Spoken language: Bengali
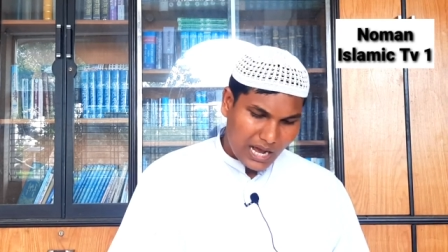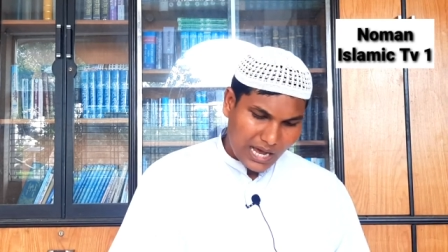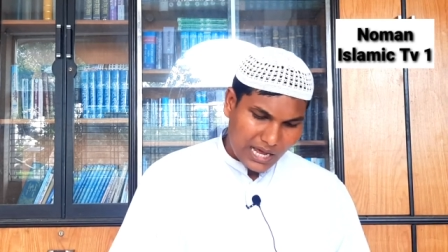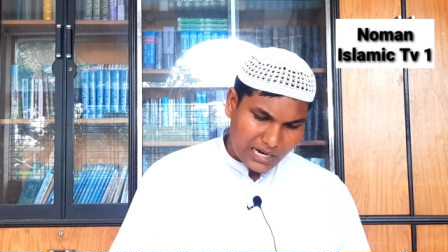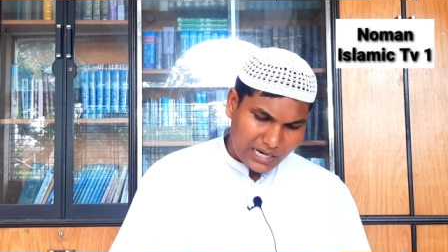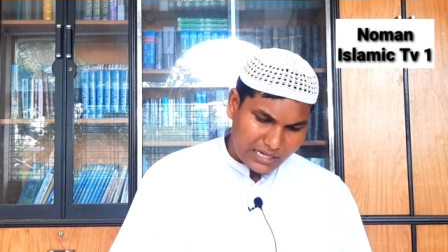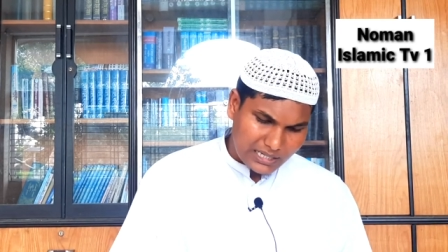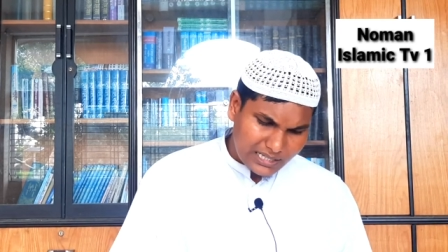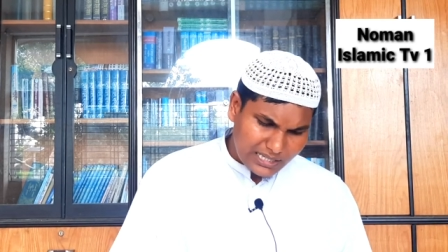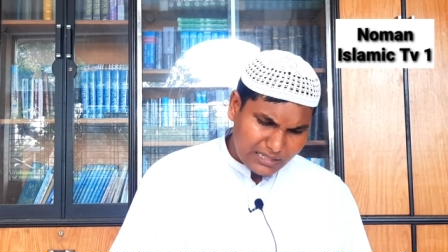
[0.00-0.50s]

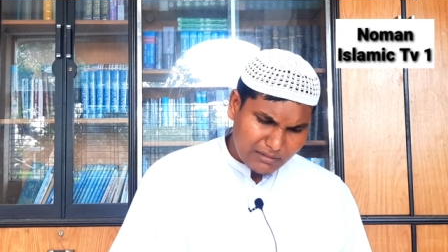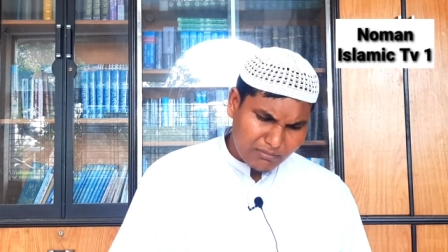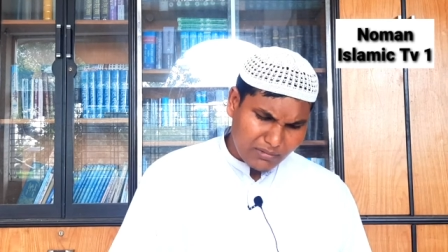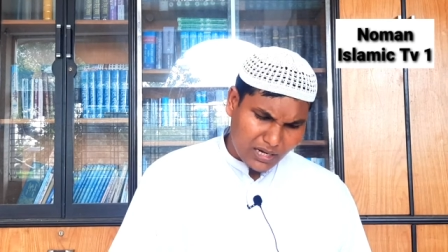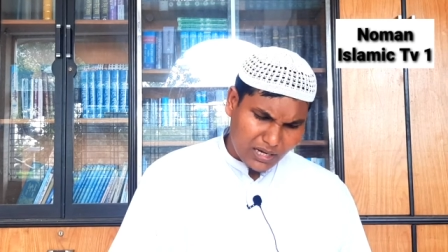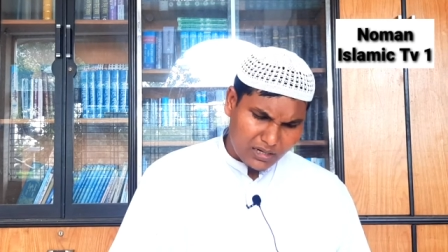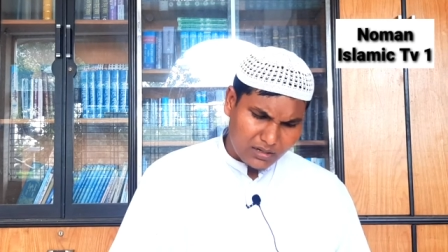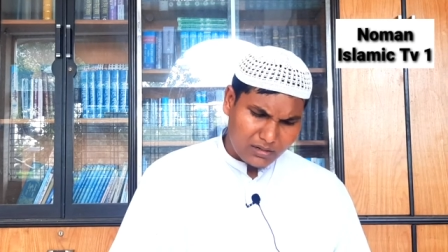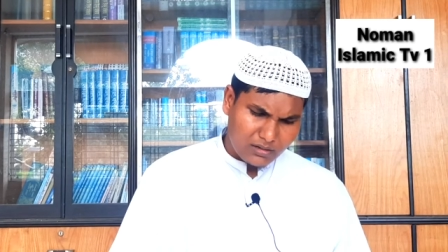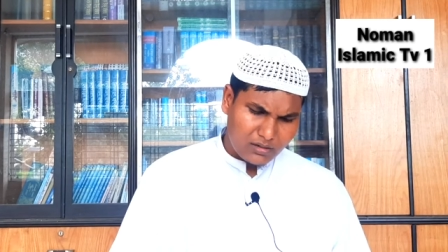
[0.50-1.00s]
আল
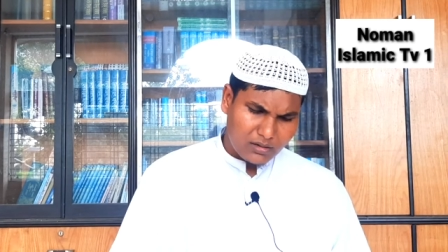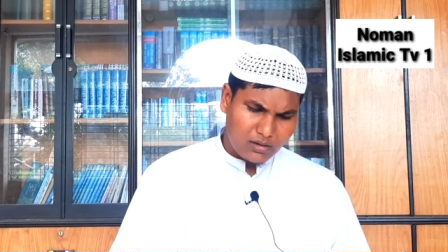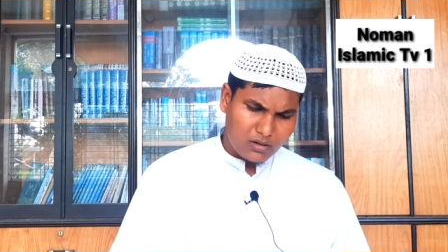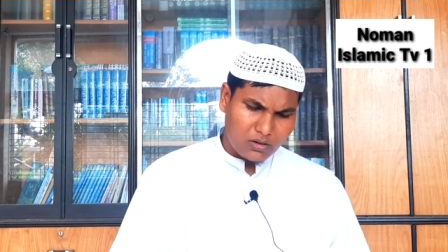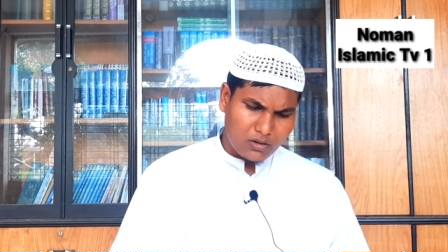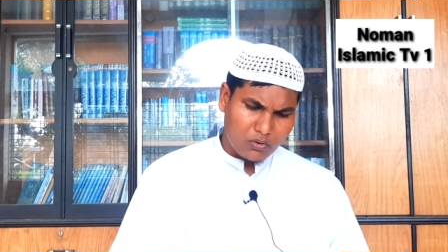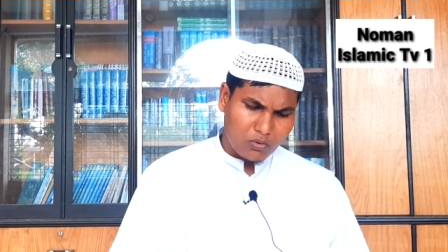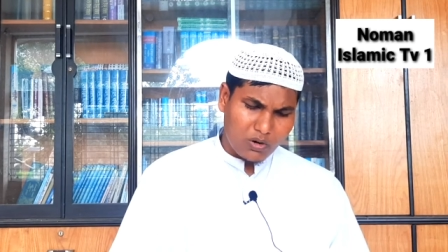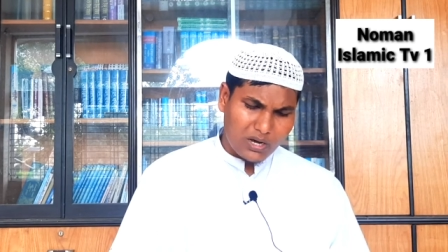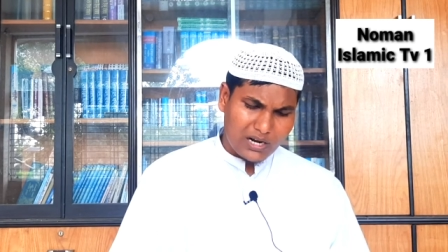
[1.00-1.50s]
ইমান
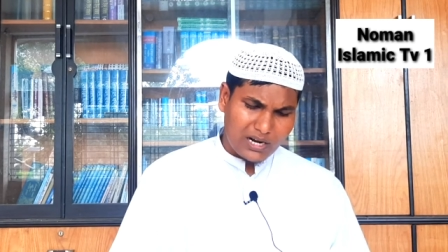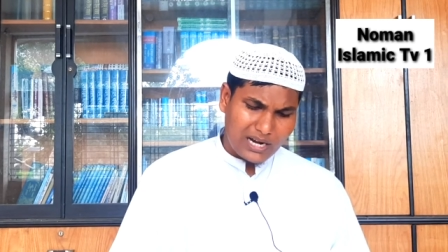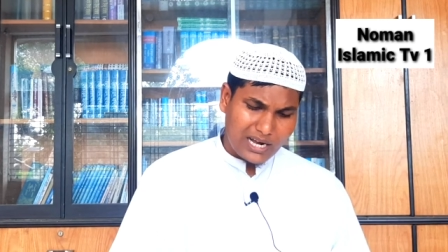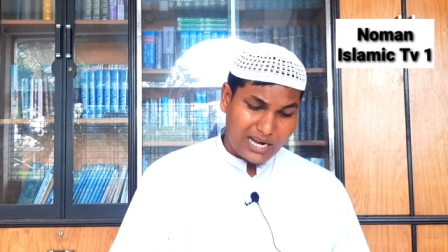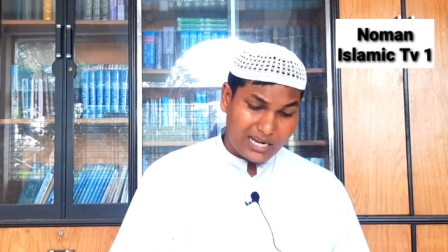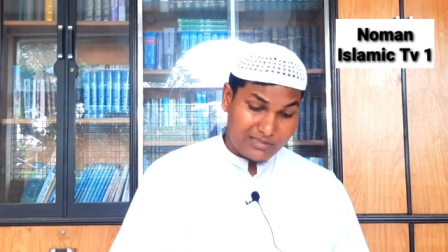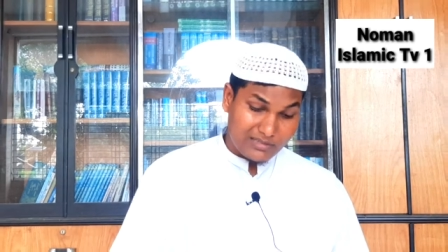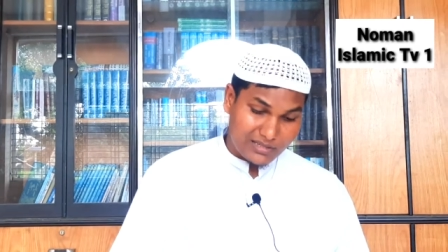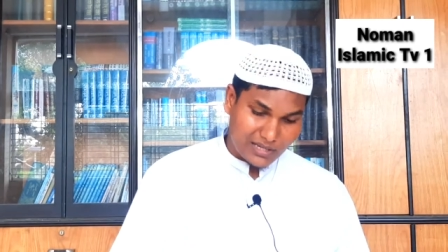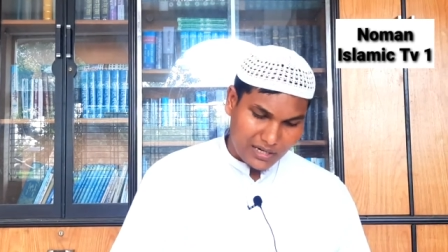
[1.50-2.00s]
হওয়াল
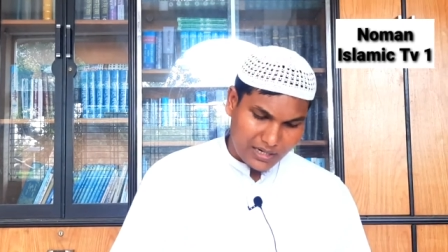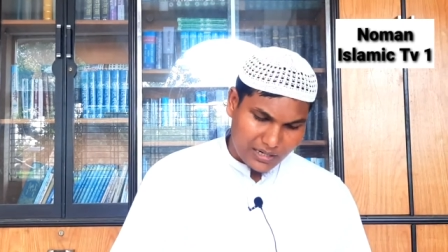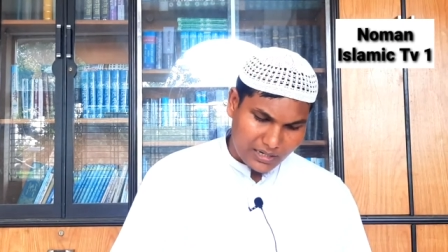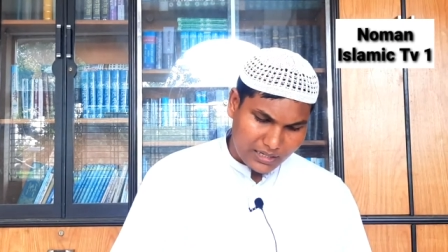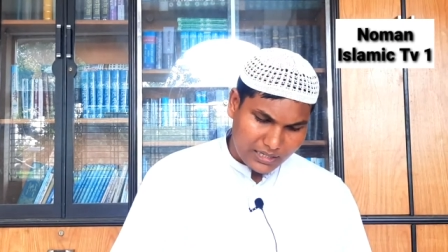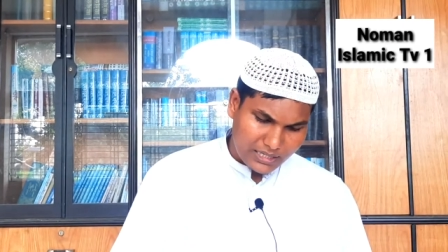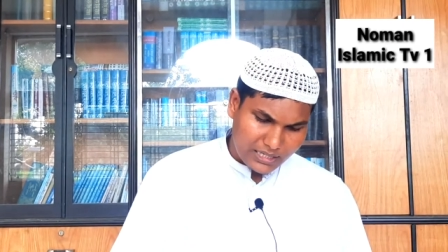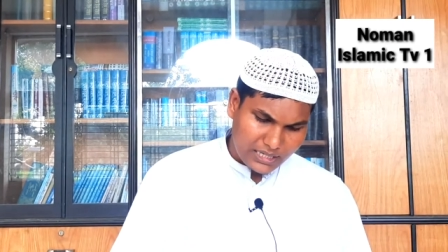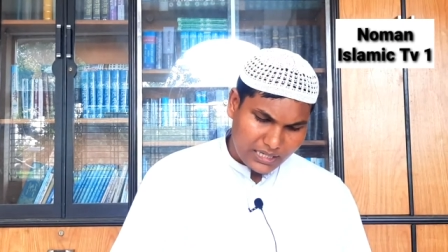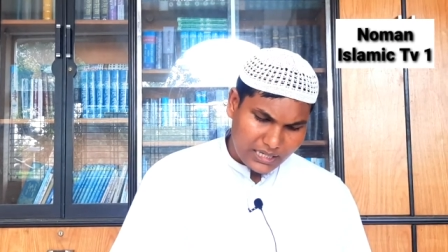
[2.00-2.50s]
আসাল
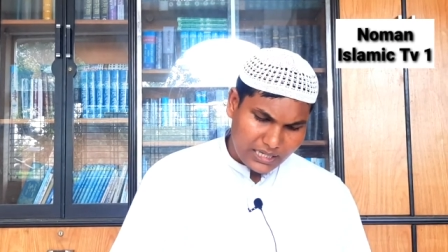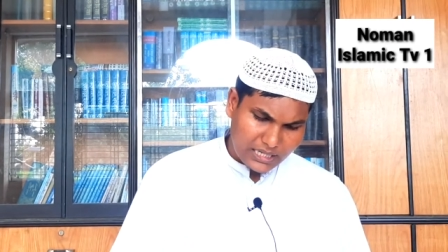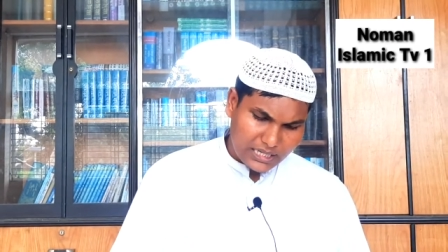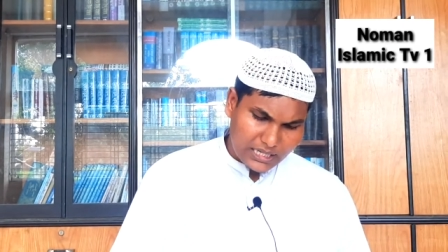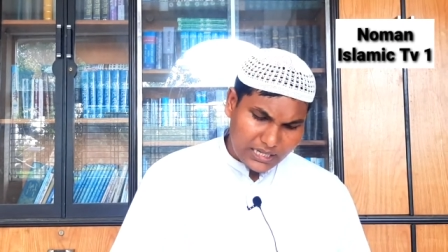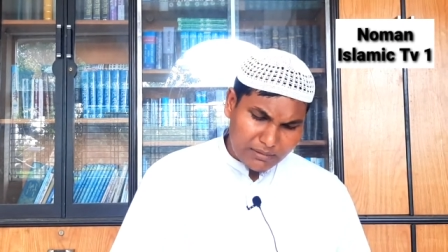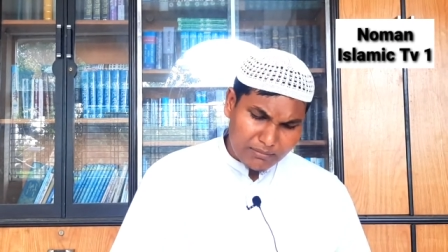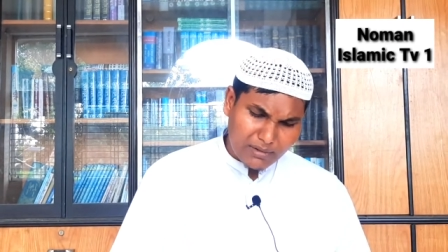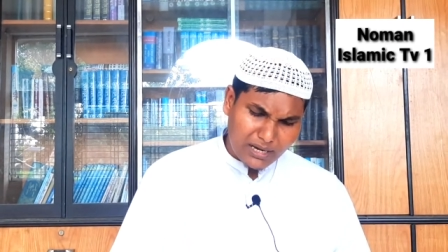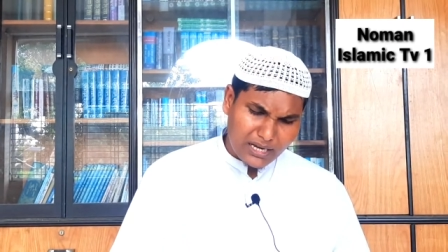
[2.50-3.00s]

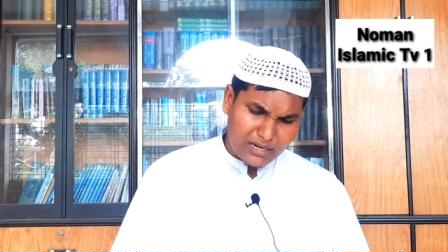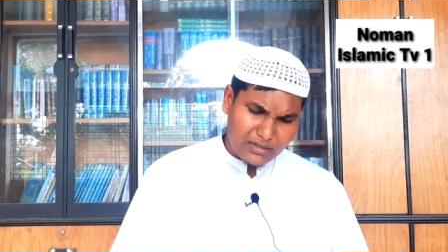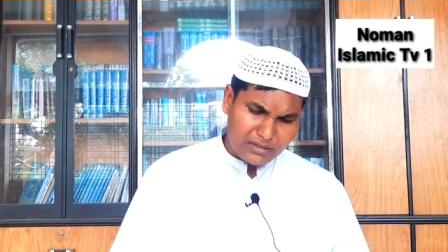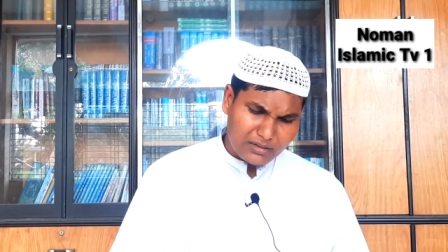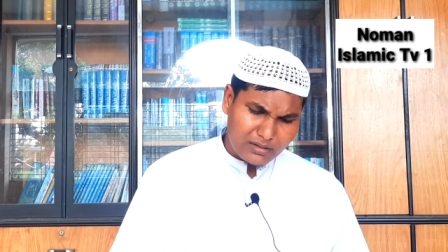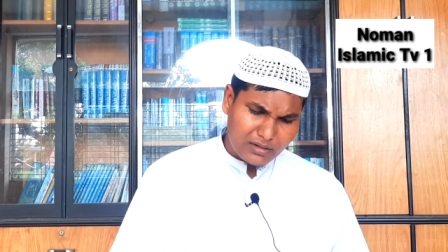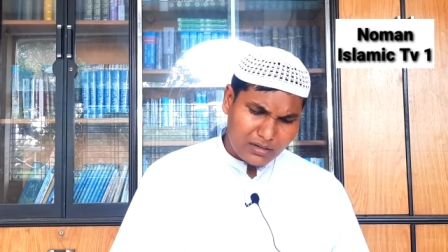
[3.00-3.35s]
ইমান